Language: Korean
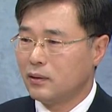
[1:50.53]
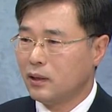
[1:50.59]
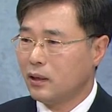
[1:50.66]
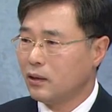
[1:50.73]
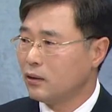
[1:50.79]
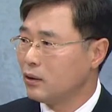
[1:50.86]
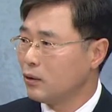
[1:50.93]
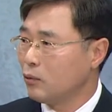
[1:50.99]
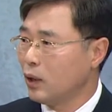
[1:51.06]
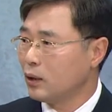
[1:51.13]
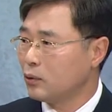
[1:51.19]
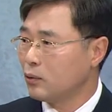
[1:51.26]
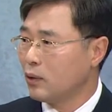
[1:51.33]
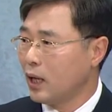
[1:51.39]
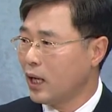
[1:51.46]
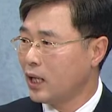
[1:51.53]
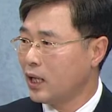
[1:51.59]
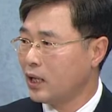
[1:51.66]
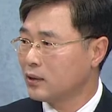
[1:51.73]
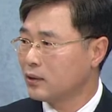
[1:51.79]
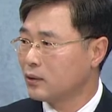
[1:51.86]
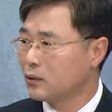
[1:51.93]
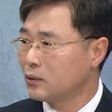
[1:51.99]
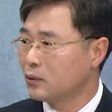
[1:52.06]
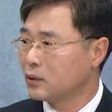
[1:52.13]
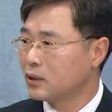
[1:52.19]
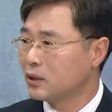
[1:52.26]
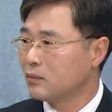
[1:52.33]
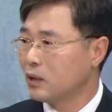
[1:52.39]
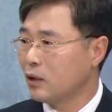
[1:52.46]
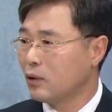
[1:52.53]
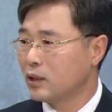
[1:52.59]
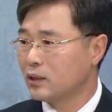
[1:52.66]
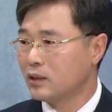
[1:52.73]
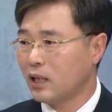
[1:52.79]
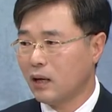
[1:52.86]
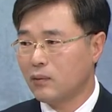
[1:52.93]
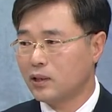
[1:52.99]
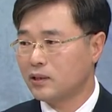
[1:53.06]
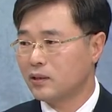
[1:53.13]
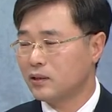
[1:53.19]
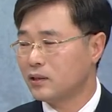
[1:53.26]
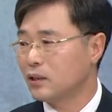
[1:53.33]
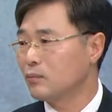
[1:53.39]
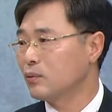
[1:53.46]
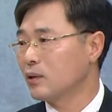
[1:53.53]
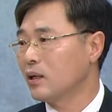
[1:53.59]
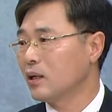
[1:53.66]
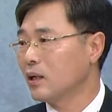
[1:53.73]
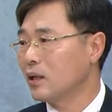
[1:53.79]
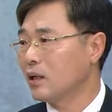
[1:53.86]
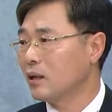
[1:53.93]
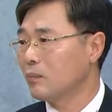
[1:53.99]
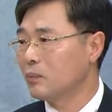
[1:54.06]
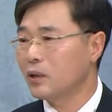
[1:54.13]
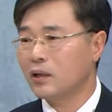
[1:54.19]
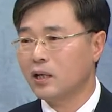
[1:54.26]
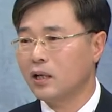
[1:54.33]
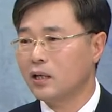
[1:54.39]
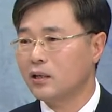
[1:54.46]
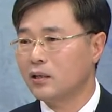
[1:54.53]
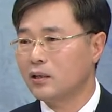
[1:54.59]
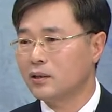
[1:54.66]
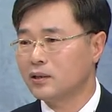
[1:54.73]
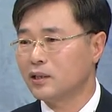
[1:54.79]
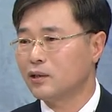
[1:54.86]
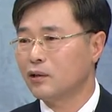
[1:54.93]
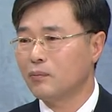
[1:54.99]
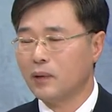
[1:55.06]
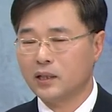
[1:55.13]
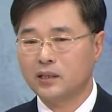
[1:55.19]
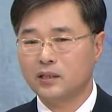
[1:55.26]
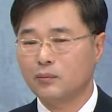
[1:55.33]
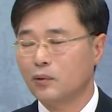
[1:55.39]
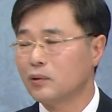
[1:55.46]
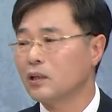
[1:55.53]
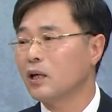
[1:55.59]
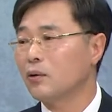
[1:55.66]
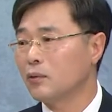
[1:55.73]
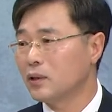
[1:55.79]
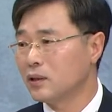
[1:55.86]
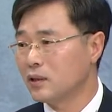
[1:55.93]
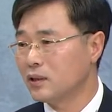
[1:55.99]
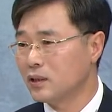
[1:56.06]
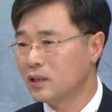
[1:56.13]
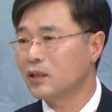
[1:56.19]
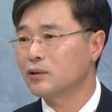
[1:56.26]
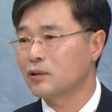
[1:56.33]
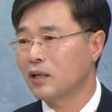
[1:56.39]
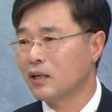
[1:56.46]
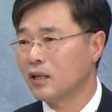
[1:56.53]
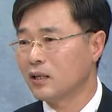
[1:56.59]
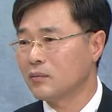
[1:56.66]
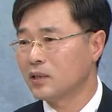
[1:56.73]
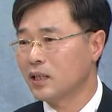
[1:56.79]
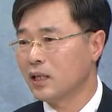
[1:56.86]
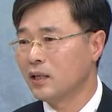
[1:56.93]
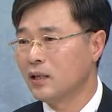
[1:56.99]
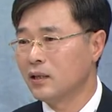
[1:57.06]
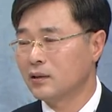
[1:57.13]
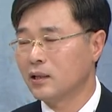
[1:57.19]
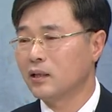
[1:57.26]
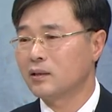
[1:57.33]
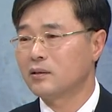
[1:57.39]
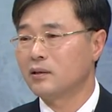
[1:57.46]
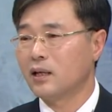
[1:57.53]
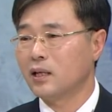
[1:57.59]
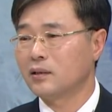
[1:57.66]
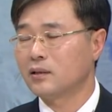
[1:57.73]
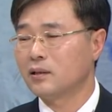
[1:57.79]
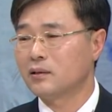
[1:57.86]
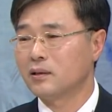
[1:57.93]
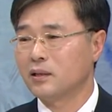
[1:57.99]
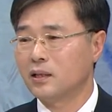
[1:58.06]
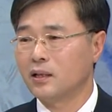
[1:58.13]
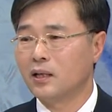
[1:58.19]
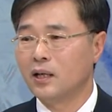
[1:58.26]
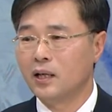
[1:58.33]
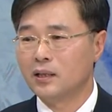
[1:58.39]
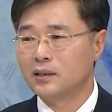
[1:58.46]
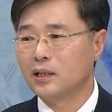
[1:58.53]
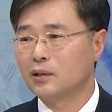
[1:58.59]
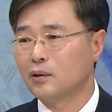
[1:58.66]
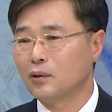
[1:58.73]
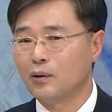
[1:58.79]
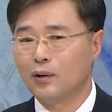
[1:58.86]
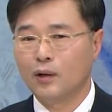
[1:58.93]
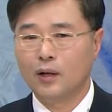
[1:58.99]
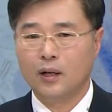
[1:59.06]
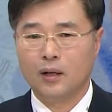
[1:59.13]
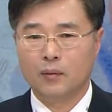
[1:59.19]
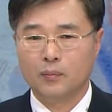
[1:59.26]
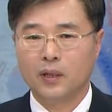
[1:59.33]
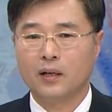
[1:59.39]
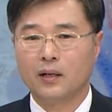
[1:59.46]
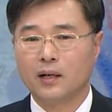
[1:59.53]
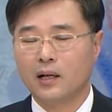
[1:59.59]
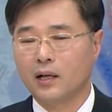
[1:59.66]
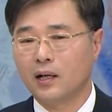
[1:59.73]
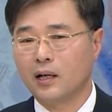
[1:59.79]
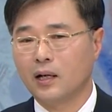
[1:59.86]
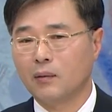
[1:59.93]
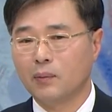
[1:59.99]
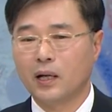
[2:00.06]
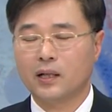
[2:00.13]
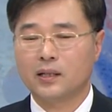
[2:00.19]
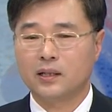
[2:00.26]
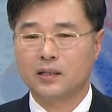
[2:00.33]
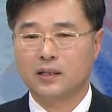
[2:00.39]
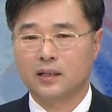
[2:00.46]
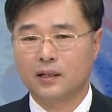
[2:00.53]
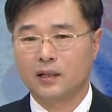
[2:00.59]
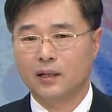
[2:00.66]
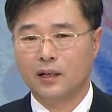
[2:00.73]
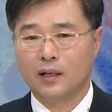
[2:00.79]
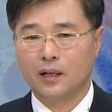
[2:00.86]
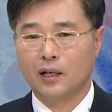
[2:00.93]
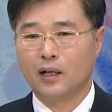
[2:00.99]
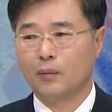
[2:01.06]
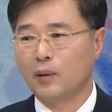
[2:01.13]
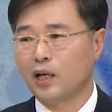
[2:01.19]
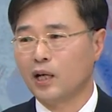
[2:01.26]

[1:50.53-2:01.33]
그내 활동 하나 정도 지금 나와 있지 나머지는 전부 다 평가를 제대로 받지 못하고 있는 이런 상황입니다. 예, 그러한 것들이 제대로 평가받기를 어,